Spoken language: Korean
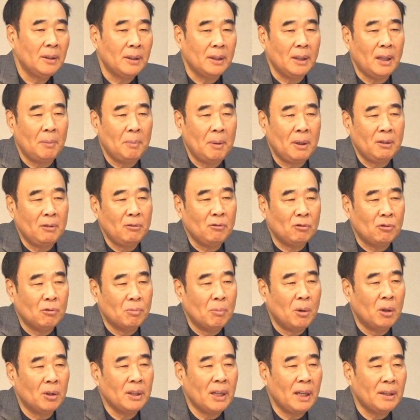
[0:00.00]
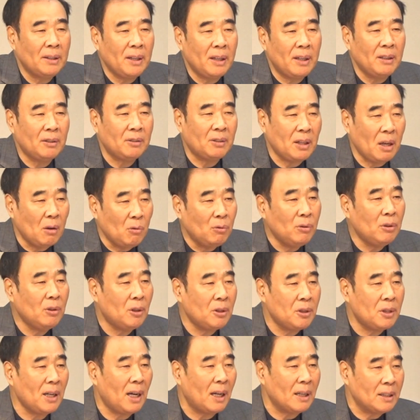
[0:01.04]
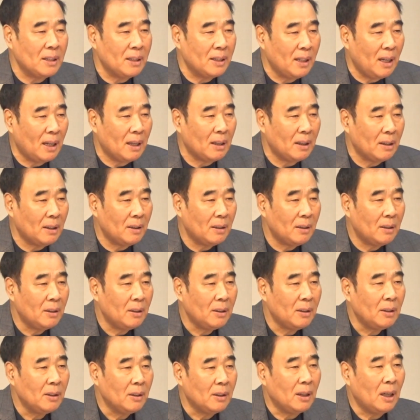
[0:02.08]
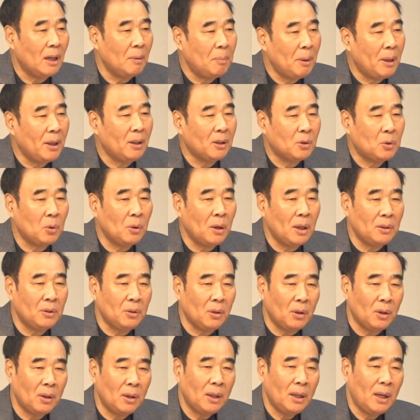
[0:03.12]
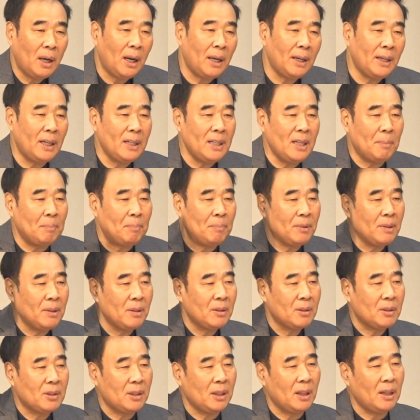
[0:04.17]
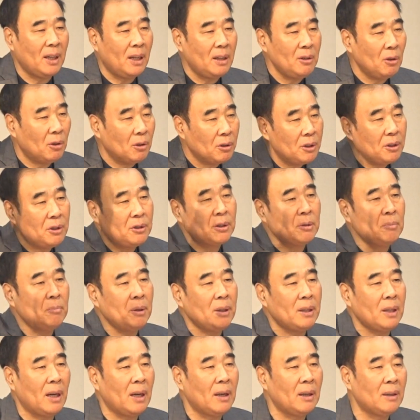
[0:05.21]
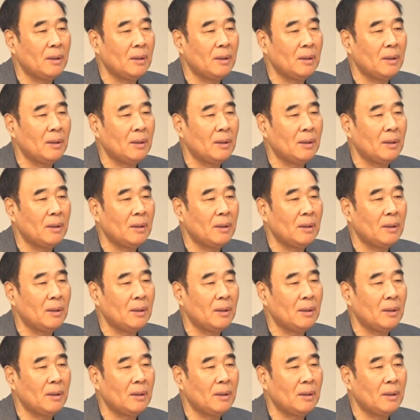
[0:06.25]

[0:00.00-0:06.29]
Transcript: 예배는 구멍난 데를 때우는 것이 아니라 예배를 통해서 하나님, 제가 여기 있습니다.